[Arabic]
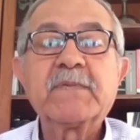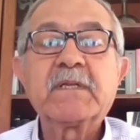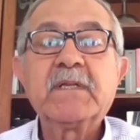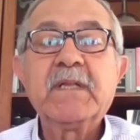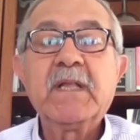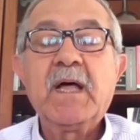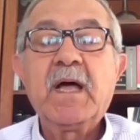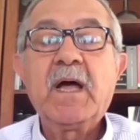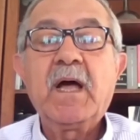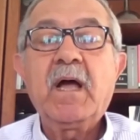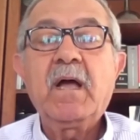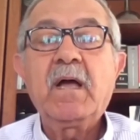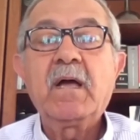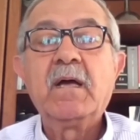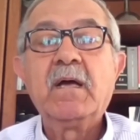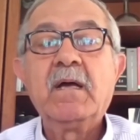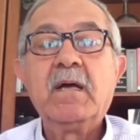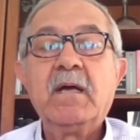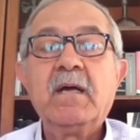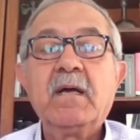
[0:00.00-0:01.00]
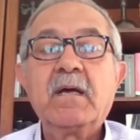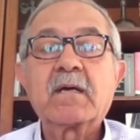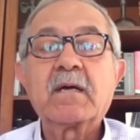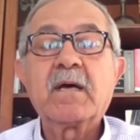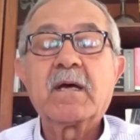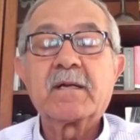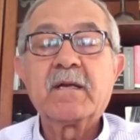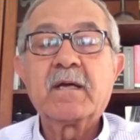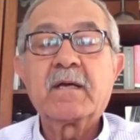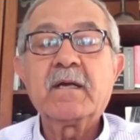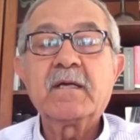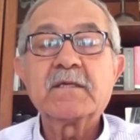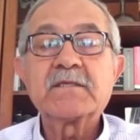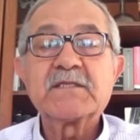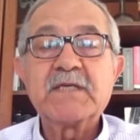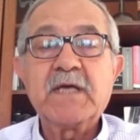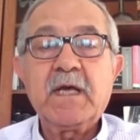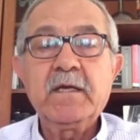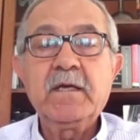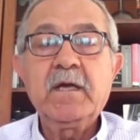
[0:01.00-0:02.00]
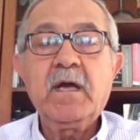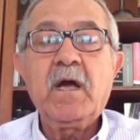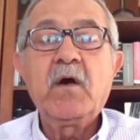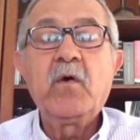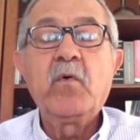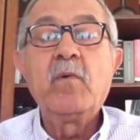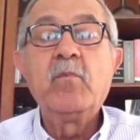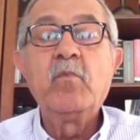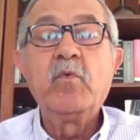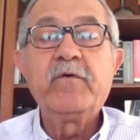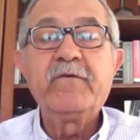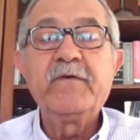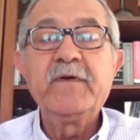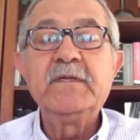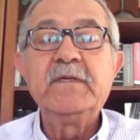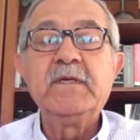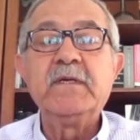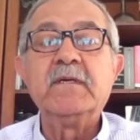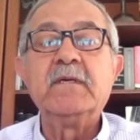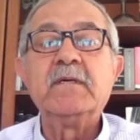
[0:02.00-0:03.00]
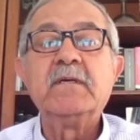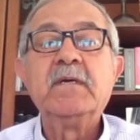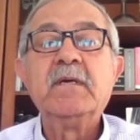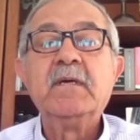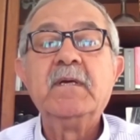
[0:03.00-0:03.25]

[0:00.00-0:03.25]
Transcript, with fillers: تطلع آه، قرارات صحيحه ومفيده